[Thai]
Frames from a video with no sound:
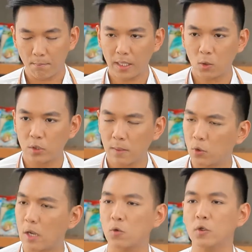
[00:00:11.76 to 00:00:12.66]
เมนูที่พวก
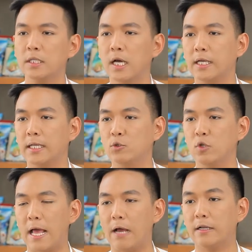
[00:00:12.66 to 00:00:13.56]
เราคุ้นเคยกันอยู่
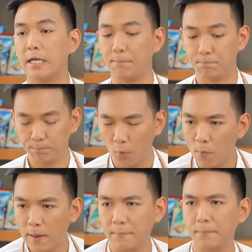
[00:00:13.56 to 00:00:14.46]
แล้วนะครับปู
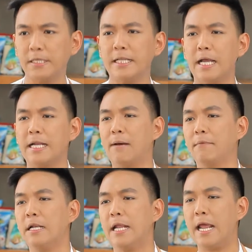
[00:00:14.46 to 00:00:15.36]
ผัดพริกไทยดำ
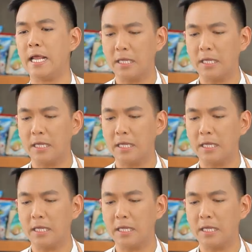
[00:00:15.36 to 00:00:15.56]
นั่นเอง